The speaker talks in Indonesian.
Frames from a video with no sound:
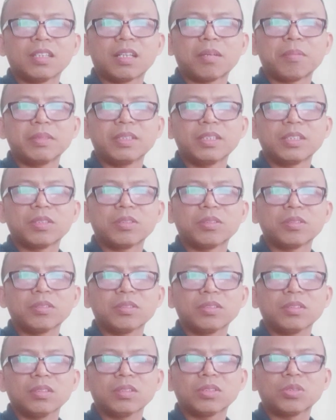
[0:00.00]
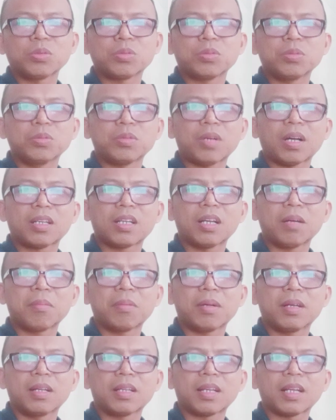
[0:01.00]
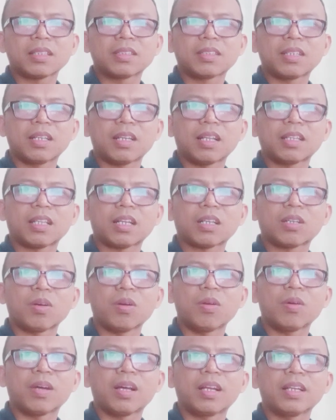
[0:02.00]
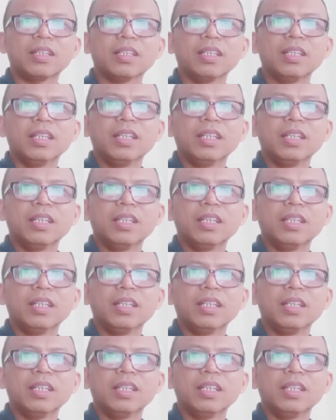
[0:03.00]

yang menyinggung suku, agama, ras dan antar golongan